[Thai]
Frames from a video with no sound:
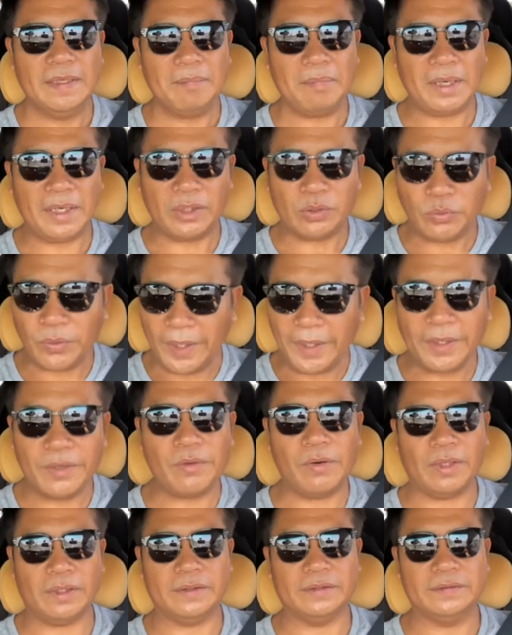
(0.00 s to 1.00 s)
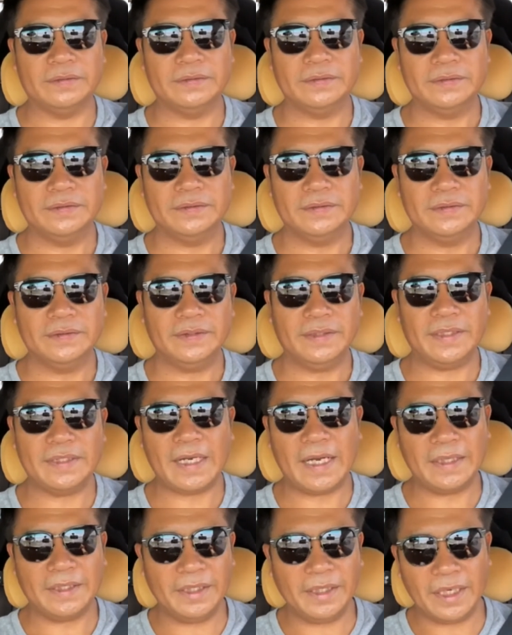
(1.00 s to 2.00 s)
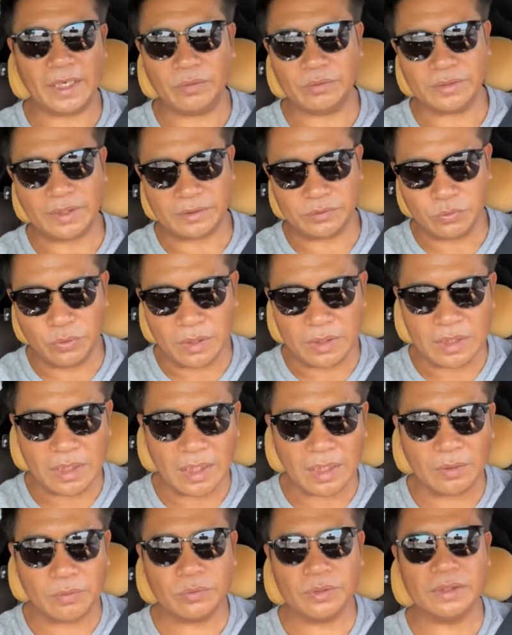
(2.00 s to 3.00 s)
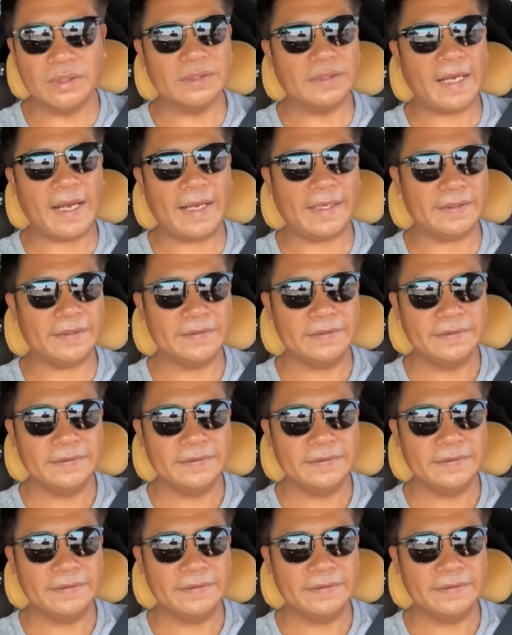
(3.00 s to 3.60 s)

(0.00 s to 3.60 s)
ภายในตัวเองก่อนในการที่เราจะช่วยเหลือคนอื่นได้